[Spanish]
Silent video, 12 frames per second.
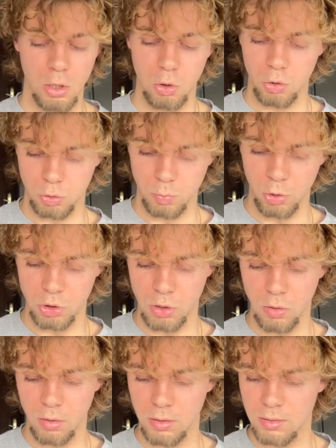los modos de
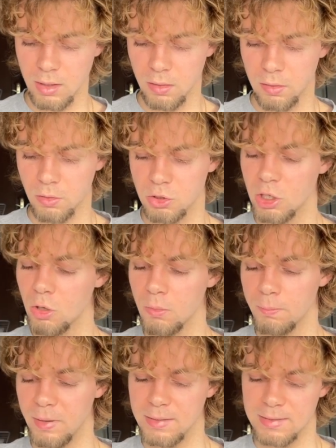concentración se
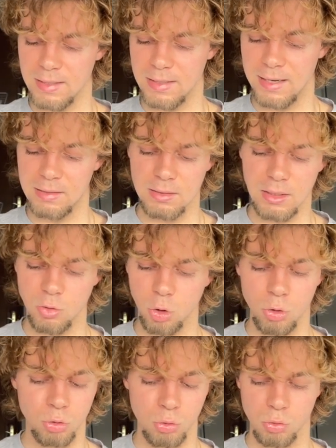comparten entre
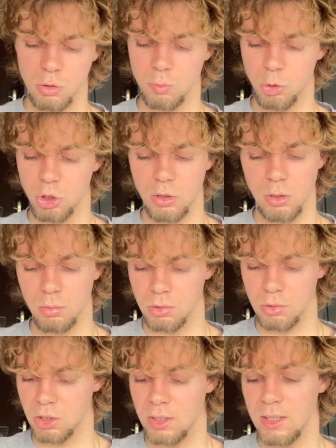todos tus
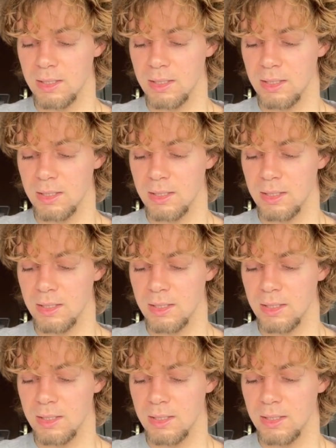dispositivos.